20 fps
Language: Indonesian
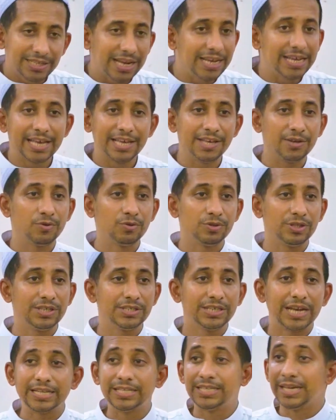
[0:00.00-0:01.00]
saya
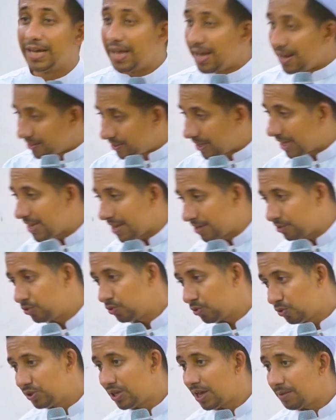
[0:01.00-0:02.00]
ikuti saja. Saya
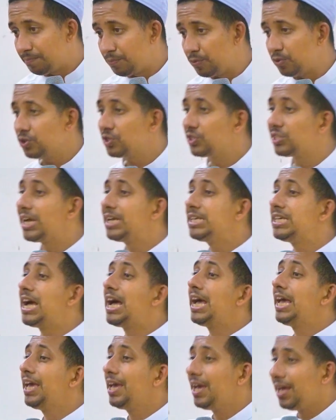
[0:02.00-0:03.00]
suruh nyapu,
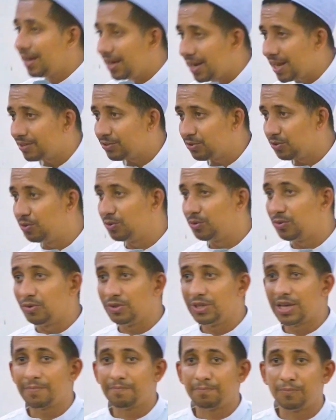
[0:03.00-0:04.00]
saya ikhlas
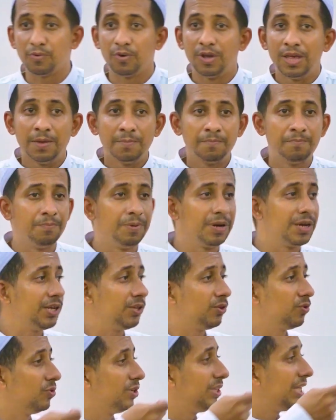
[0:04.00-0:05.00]
untuk nyapu.
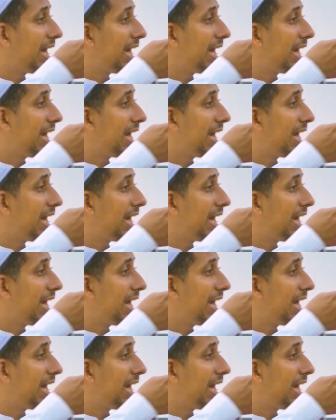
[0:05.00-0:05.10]
Begitu